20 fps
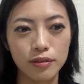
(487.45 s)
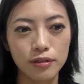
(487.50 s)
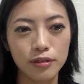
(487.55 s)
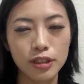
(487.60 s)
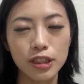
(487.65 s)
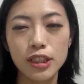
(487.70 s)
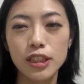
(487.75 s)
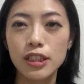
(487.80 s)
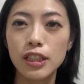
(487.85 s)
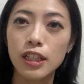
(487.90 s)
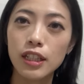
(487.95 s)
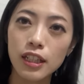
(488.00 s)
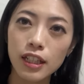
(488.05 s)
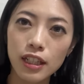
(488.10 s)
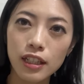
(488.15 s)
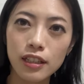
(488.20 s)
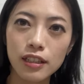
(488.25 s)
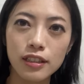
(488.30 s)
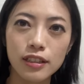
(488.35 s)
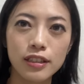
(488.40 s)
敷いて
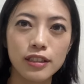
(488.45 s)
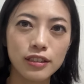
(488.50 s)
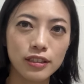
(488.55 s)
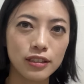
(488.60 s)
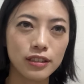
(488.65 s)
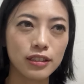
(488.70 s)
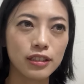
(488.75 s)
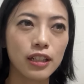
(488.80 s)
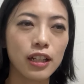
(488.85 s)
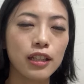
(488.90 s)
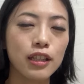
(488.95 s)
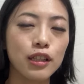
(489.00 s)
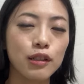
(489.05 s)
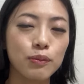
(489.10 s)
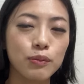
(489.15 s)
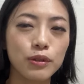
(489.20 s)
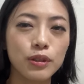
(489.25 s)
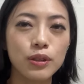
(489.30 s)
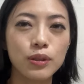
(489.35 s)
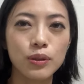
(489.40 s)
ね使って
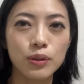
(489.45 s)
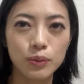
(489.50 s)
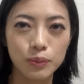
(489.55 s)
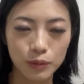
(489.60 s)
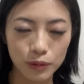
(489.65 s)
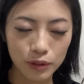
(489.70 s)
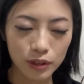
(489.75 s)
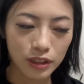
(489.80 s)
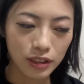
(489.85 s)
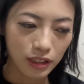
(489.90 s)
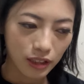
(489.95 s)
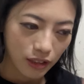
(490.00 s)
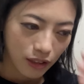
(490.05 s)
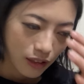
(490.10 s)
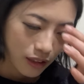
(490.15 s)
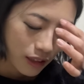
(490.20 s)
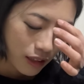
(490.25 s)
もいいと思うし、